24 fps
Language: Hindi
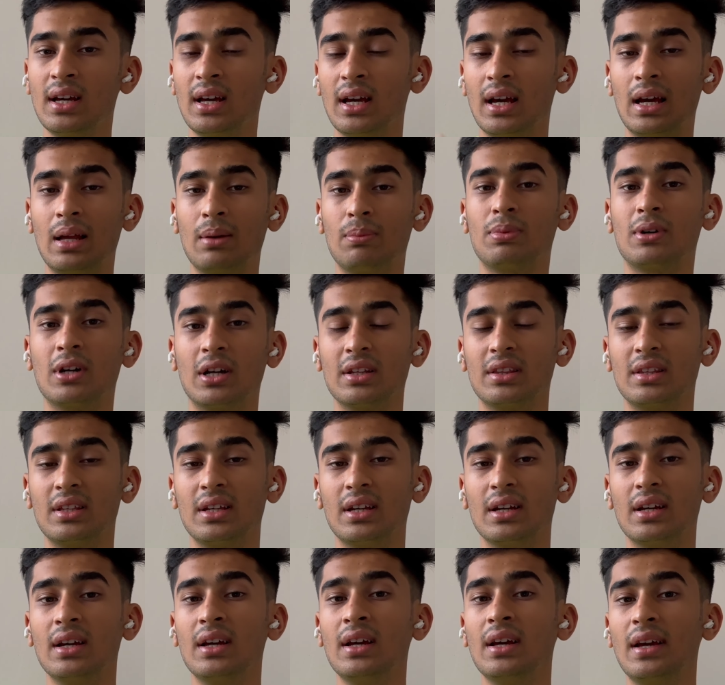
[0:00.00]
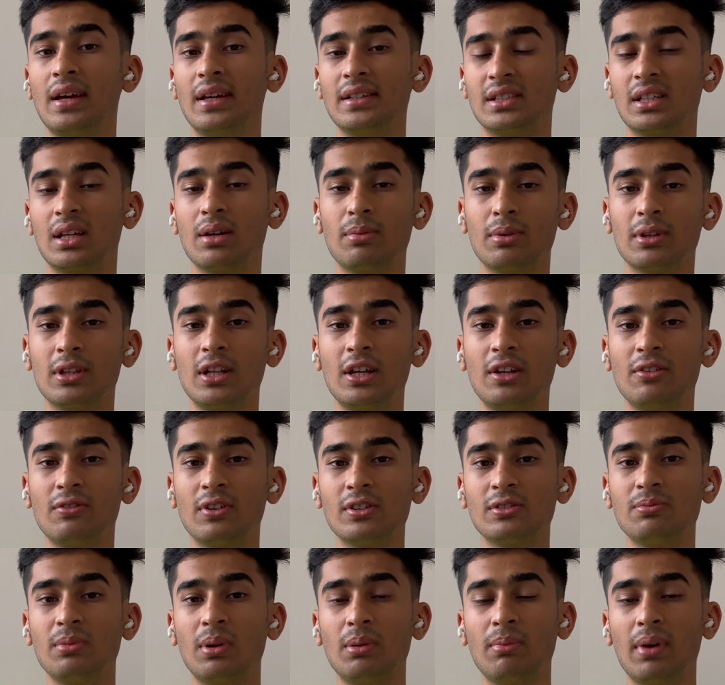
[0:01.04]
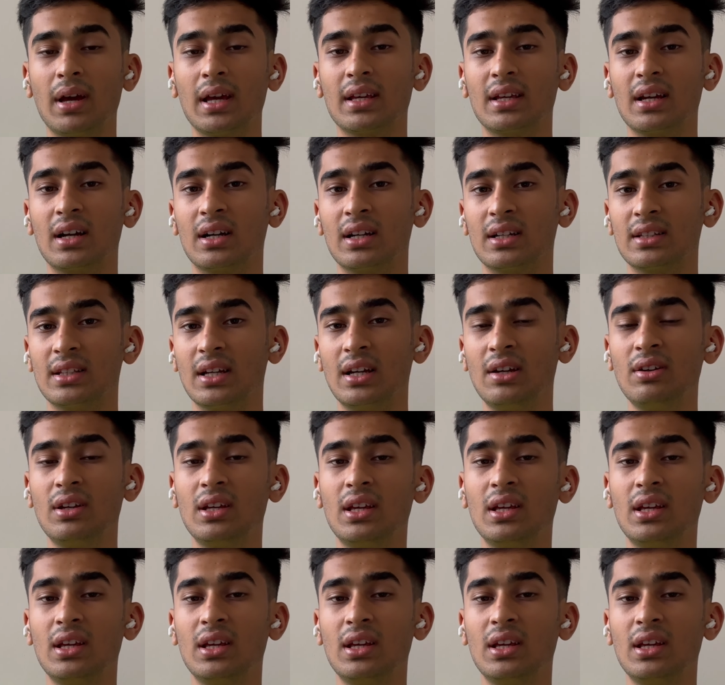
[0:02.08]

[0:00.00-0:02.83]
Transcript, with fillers: हेल्प करती है इसके बदले इन्वेस्टमेंट बैंक क्या करता है